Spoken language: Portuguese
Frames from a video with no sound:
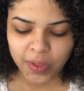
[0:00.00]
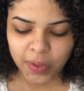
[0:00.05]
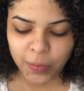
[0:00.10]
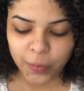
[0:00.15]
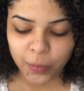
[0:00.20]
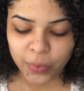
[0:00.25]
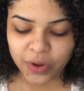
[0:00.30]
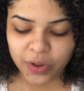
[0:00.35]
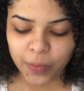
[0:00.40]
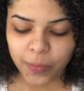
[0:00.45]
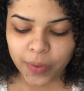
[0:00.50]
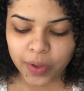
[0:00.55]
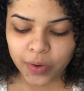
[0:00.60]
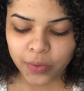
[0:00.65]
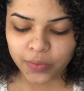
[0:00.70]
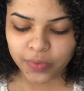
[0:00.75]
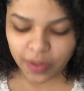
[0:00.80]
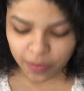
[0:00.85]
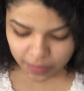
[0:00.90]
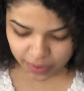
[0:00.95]
Porque eu
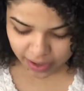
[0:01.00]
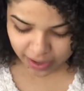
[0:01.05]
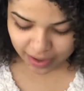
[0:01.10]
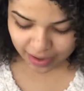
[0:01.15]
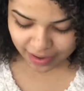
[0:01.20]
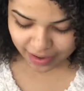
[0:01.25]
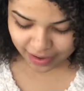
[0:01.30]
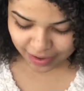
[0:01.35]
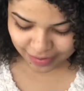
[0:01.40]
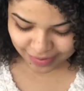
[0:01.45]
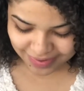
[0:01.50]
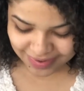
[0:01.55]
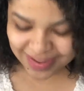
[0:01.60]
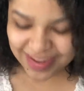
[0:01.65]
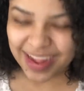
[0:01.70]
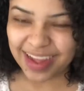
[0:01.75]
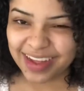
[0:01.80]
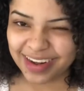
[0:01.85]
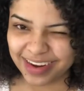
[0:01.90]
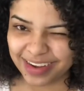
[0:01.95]
perguntei pra galera no
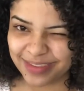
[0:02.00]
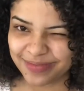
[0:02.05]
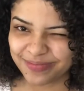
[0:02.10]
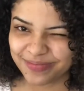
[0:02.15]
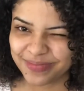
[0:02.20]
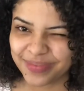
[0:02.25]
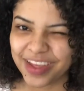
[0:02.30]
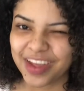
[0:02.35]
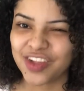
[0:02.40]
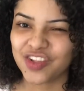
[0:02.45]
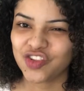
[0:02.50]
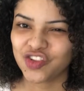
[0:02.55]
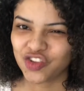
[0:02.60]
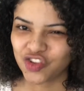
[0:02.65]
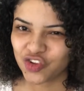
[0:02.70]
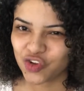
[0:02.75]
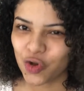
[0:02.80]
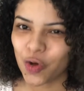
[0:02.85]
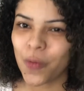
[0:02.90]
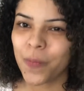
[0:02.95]
Instagram, antes
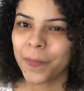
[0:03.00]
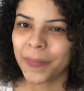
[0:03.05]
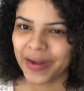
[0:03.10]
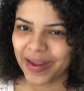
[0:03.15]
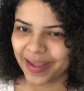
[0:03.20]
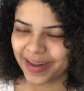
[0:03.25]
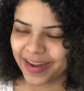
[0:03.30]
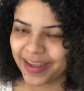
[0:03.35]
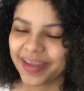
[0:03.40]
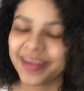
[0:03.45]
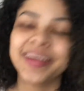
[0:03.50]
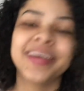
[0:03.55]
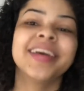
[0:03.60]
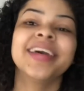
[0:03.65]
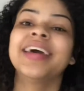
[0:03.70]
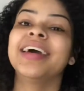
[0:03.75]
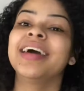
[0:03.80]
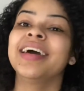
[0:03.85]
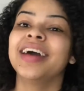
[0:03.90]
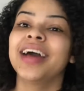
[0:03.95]
de comprar, né?
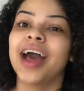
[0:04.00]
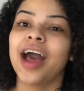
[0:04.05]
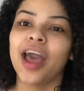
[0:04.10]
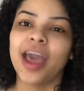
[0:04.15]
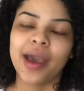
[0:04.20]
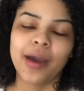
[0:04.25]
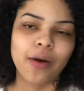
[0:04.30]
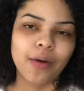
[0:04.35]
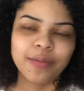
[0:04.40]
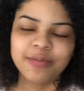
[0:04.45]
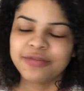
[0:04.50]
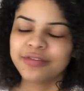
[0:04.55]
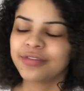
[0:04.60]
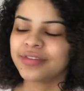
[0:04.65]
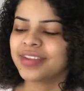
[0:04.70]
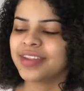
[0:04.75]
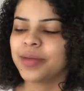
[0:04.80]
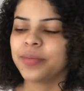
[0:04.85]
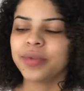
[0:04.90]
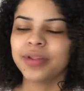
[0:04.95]
É óbvio que
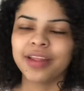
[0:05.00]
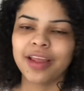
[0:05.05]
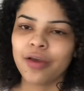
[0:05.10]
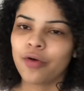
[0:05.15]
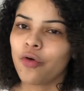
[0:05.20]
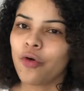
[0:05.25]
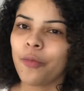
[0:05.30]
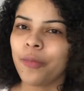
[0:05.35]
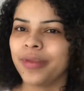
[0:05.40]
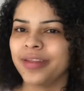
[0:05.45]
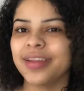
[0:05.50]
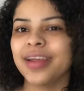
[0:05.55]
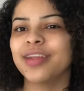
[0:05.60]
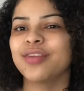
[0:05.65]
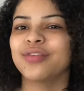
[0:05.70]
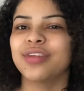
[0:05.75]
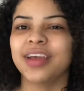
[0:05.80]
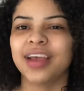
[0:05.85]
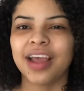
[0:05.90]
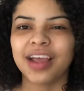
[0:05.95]
sempre tem um comentário
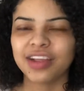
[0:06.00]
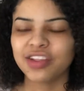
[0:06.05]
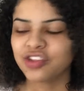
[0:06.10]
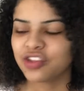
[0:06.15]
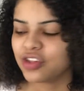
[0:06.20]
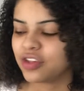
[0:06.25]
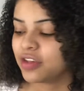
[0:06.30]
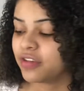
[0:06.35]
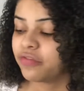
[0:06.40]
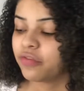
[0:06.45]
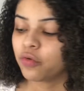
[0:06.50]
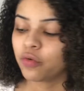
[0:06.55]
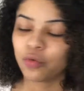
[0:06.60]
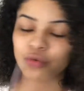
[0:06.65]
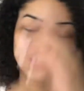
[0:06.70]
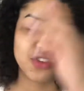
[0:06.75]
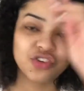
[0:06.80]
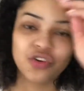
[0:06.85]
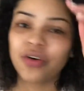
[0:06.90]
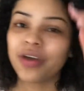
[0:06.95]
negativo
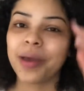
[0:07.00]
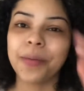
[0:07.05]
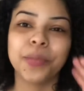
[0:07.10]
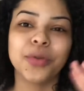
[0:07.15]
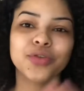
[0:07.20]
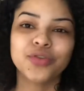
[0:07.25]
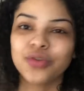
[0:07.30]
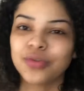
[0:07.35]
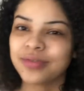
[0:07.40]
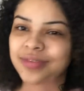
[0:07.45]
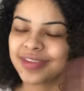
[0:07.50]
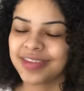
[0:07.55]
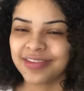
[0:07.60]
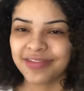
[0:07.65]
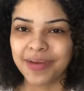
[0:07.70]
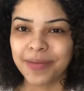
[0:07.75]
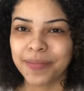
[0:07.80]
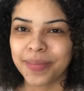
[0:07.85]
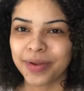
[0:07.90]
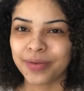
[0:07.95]
de qualquer produto que você
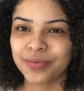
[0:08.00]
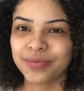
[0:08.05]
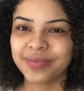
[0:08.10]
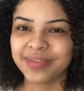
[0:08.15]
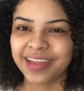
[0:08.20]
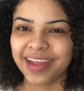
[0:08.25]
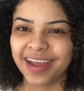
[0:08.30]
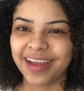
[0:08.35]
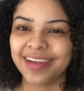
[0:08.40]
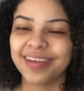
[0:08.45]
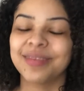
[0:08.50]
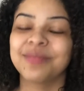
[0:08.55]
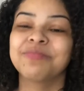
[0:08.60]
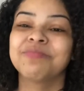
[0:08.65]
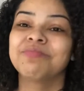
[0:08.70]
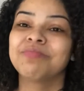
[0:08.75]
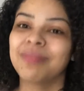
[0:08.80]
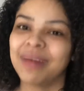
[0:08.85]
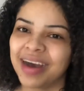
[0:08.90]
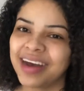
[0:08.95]
vai perguntar.
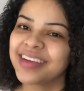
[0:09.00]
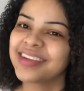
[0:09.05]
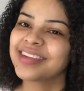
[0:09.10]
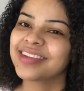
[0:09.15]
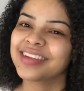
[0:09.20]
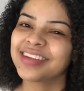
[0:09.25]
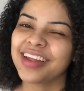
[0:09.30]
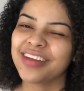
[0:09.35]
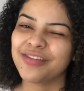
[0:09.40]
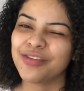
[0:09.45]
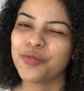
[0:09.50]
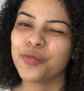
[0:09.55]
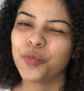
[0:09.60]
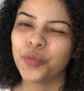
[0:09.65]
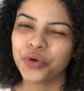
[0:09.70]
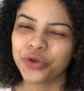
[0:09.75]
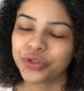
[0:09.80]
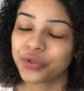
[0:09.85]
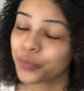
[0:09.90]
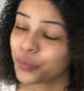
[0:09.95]
Mas teve
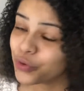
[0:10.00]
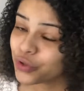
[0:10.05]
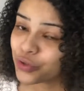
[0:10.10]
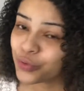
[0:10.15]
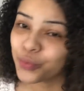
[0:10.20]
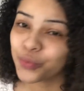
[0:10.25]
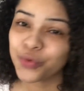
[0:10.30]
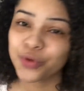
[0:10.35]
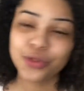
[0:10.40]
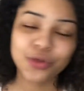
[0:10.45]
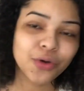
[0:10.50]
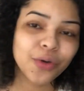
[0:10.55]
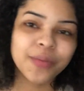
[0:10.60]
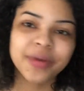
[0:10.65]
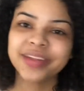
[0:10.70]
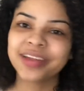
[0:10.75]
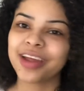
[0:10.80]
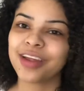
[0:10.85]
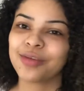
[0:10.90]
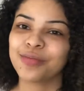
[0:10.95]
muito, muito, muito
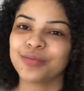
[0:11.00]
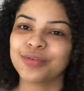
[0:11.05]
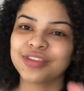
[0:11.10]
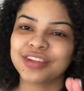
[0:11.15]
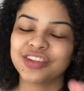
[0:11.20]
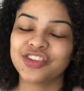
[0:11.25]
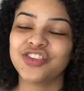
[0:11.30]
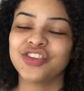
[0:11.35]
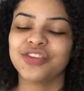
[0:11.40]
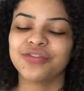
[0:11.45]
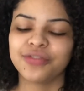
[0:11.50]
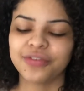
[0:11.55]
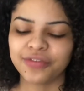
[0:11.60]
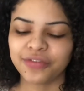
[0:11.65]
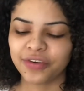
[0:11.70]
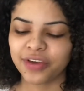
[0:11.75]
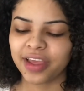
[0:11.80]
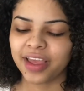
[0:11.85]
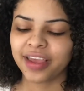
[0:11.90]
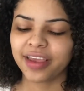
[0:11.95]
comentário positivo e
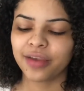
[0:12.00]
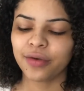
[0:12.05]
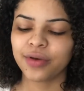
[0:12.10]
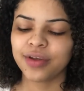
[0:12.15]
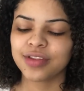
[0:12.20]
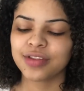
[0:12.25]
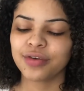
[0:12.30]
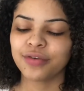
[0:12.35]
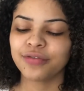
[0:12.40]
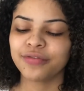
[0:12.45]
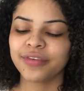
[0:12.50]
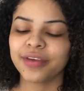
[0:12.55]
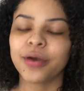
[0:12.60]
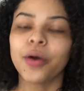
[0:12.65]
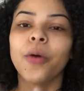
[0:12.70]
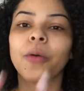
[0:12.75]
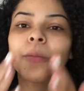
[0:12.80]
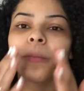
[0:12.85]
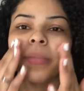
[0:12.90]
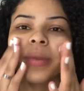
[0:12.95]
foi aí que eu resolvi
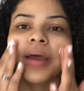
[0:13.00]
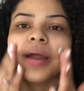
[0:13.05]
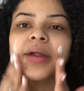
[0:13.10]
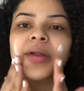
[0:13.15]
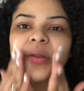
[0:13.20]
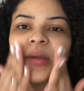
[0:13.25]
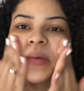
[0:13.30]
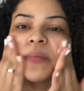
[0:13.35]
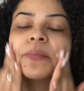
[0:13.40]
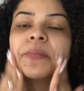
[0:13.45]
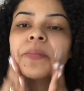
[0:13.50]
comprar, né?